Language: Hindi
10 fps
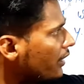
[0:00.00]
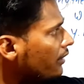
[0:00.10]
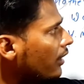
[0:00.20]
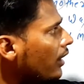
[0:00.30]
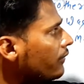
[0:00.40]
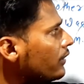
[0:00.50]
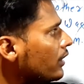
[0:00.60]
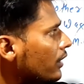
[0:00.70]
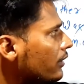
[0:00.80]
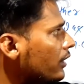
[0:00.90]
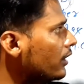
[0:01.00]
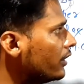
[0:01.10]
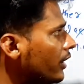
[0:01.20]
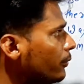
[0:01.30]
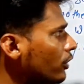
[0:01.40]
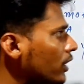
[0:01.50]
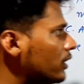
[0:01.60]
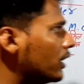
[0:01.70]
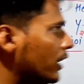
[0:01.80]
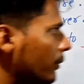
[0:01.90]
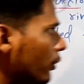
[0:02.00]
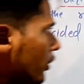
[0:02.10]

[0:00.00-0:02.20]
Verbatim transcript: के खिलाफ इसके द डी बोटर द डी